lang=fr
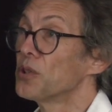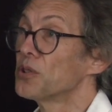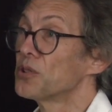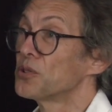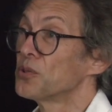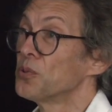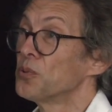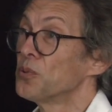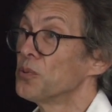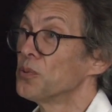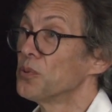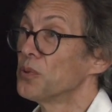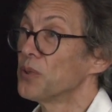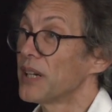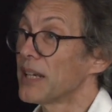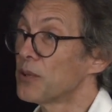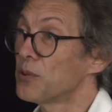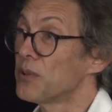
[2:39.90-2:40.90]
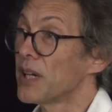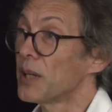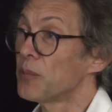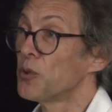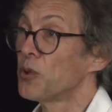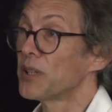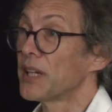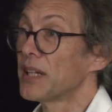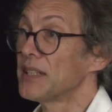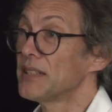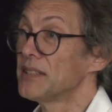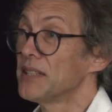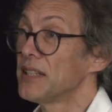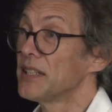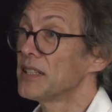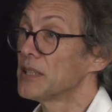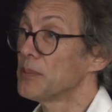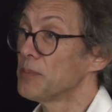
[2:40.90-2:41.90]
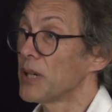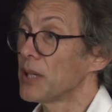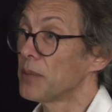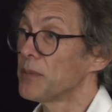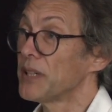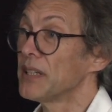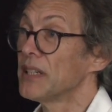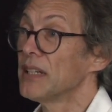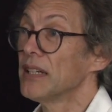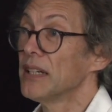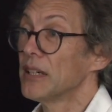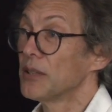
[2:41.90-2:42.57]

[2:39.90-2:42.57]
sont régulièrement organisés et qui permet